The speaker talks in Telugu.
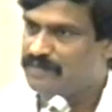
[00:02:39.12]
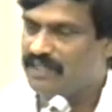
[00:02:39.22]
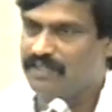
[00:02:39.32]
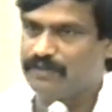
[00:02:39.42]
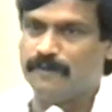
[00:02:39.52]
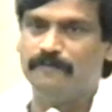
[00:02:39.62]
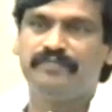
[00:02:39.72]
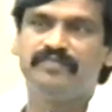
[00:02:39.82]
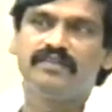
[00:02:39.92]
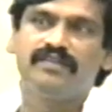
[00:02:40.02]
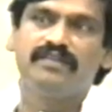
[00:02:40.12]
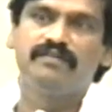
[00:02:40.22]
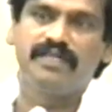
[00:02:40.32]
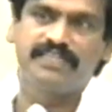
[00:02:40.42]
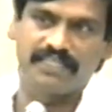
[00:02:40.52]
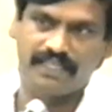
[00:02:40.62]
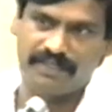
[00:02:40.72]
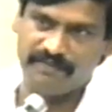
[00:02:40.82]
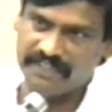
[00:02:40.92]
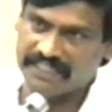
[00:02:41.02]
నాకు ప్రత్యేకంగా
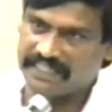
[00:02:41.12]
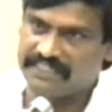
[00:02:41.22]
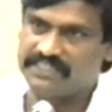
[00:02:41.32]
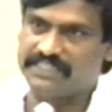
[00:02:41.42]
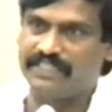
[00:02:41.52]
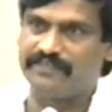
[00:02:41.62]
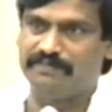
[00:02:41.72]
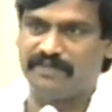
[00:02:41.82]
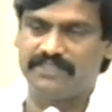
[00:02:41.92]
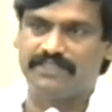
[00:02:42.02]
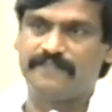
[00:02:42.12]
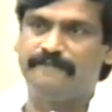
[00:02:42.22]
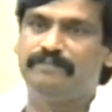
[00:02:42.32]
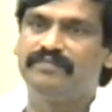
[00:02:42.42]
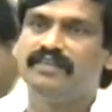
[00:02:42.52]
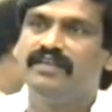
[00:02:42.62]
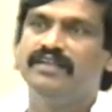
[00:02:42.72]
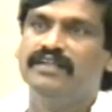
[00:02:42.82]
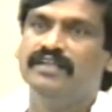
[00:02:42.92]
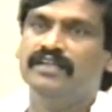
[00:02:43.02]
అభినందనలు తెలియజేసినటువంటి పరిస్థితి
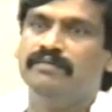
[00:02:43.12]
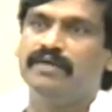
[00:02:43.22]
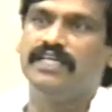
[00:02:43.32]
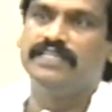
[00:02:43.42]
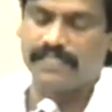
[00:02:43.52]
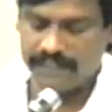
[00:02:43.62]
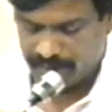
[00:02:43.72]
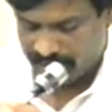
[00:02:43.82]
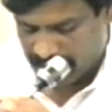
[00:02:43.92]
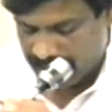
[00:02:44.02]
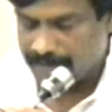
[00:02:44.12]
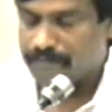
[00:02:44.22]
మరి ఈ సందర్భంగా